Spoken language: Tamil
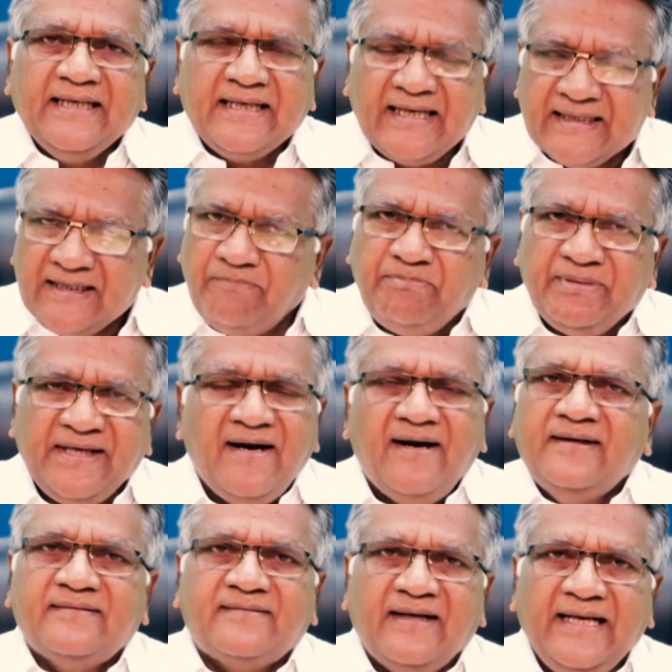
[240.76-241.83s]
இந்த
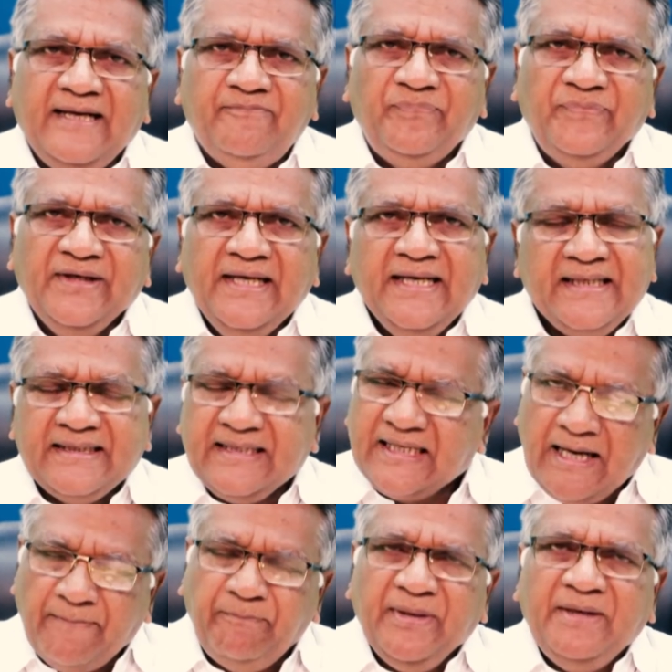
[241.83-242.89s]
கடற்பிரயாணத்தில் இந்த
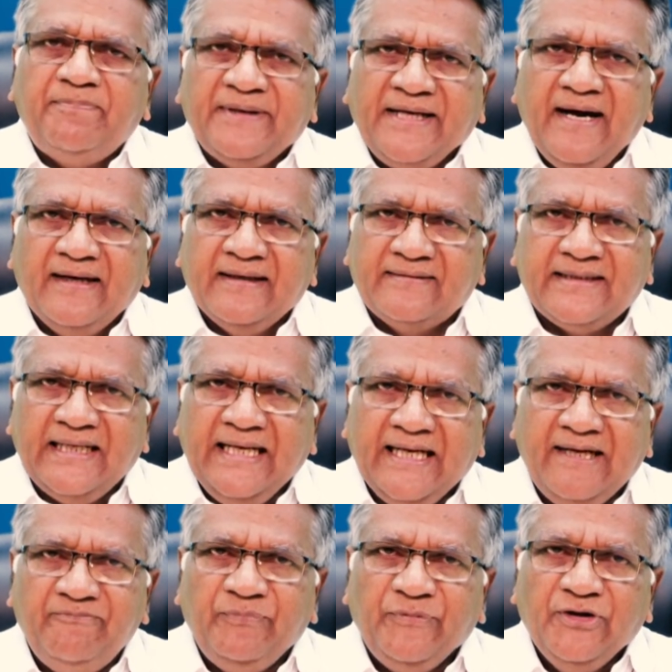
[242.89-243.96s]
கப்பல் பிரயாணத்தில்
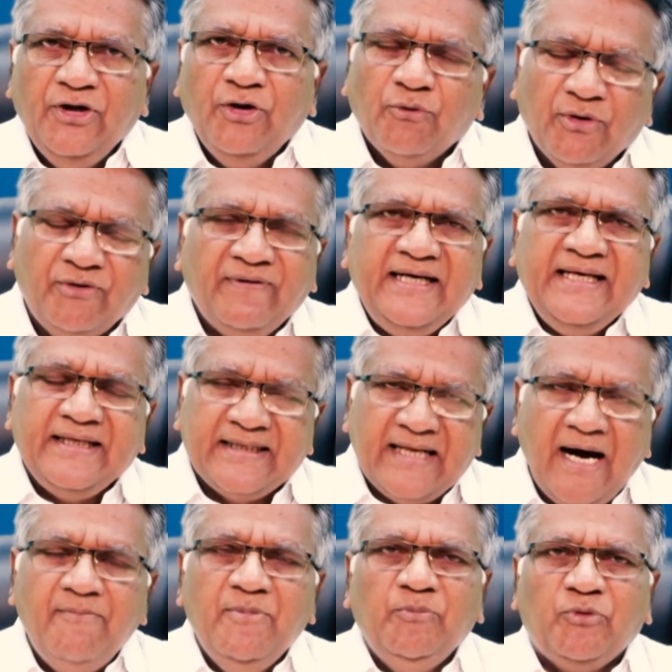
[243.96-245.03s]
ஒருவேளை
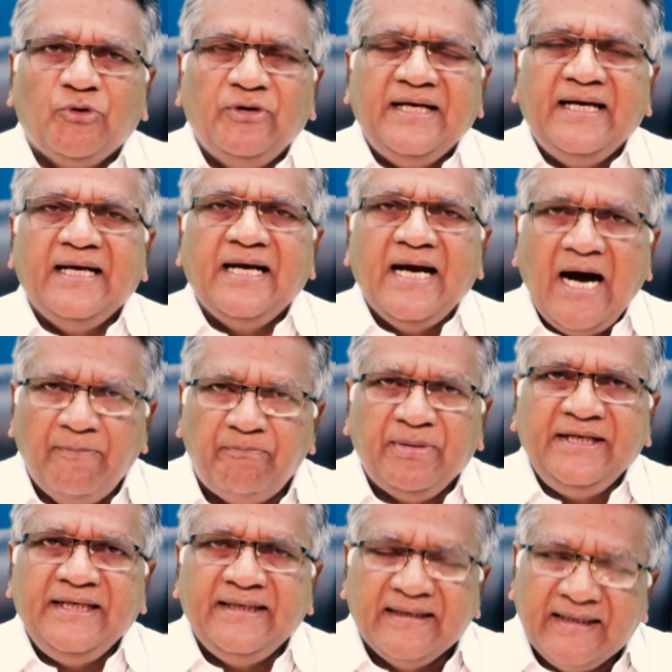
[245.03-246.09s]
நாமும் கூட
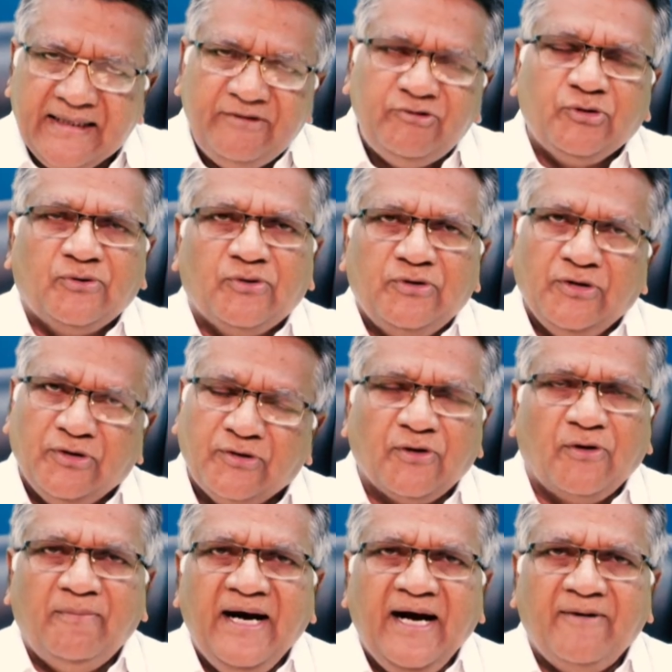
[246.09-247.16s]
அப்படி நினைத்து
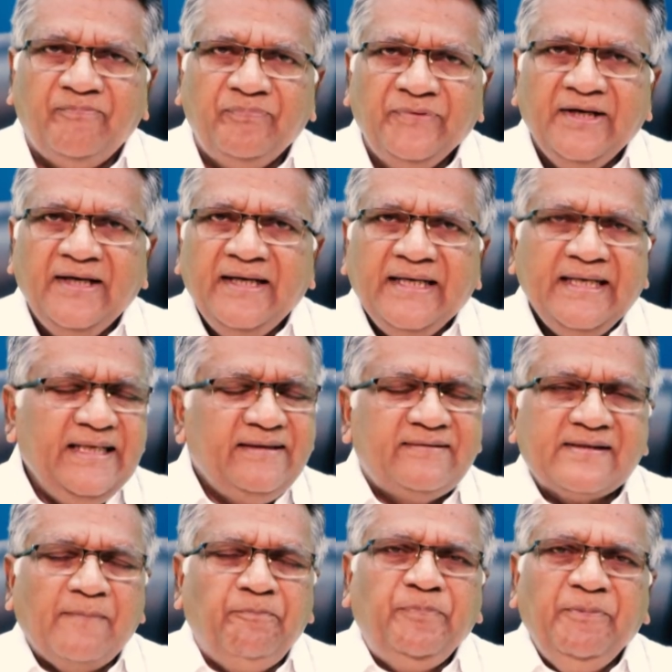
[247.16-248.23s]
கொண்டிருக்கிறோமா இனி
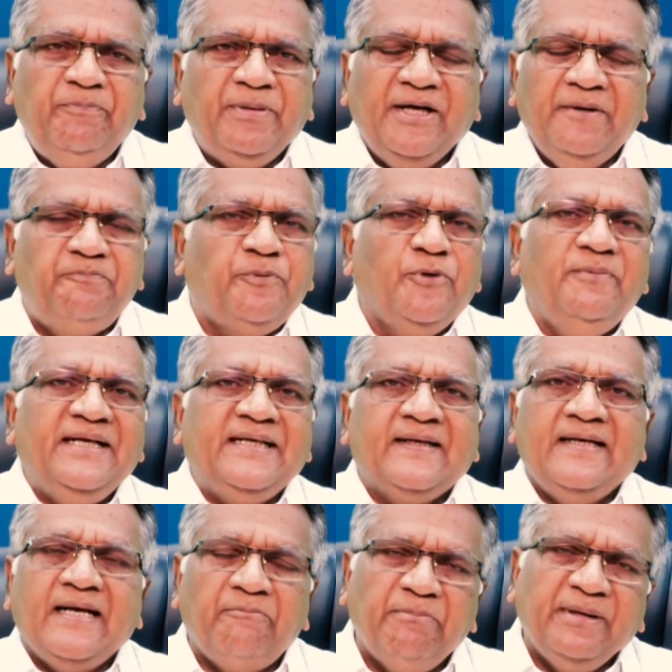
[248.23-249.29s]
தப்பி பிழைப்போம் என்ற
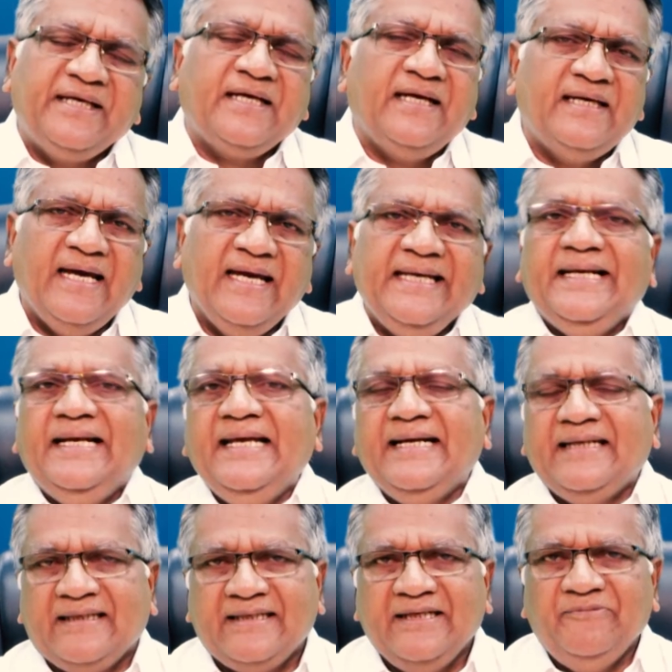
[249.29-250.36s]
நம்பிக்கையே இல்லை
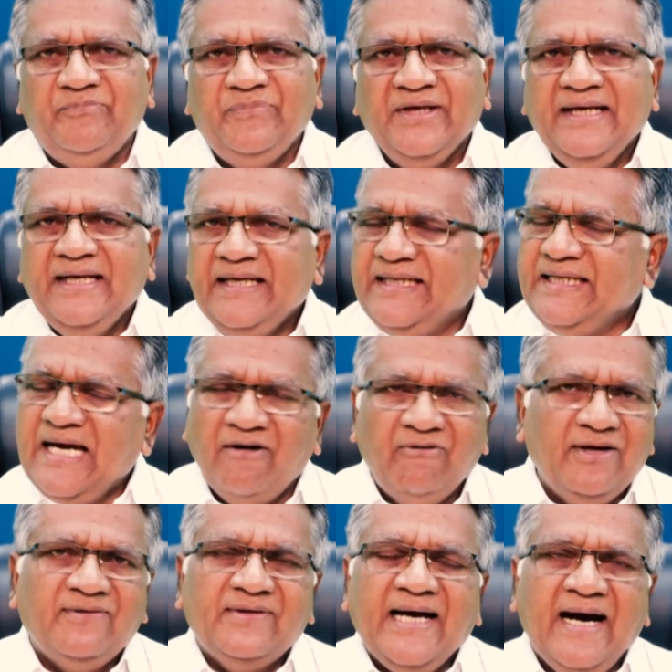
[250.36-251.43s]
எனக்கு இனி
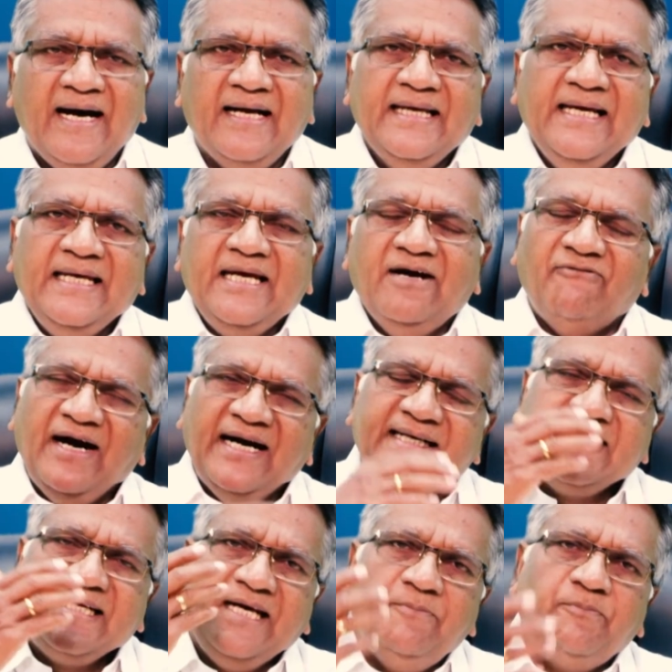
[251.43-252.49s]
அவ்வளவுதான் என்
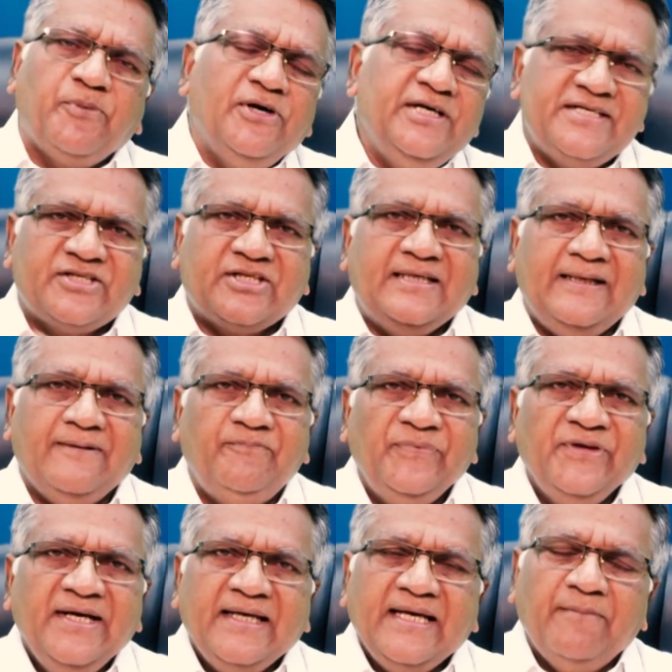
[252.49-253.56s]
வாழ்க்கையே போயிடுச்சு
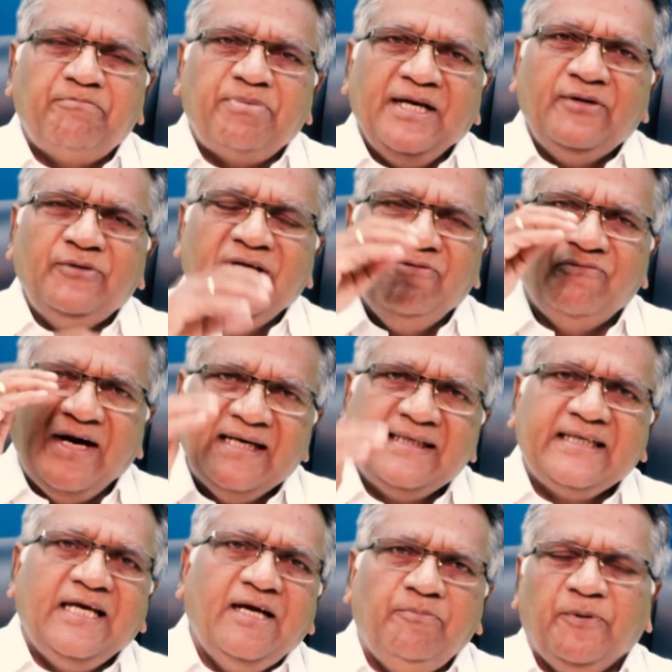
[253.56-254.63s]
என் பிள்ளையுடைய
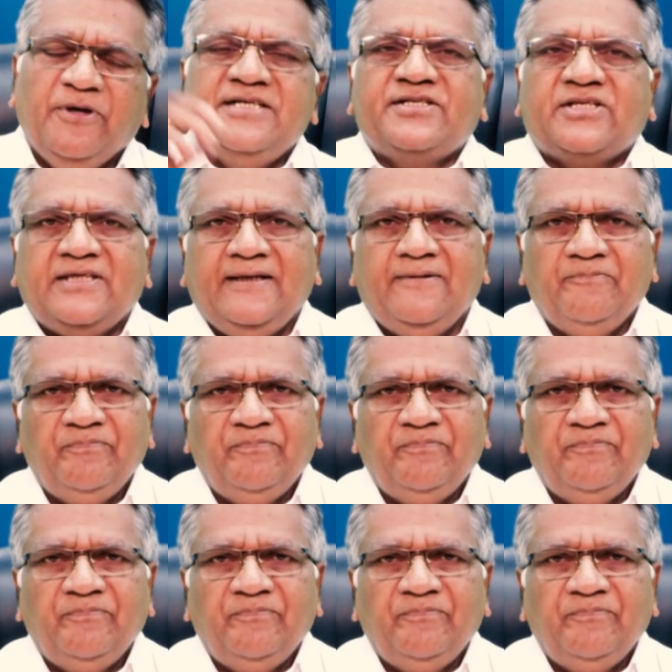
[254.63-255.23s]
வாழ்க்கையே போயிடுச்சு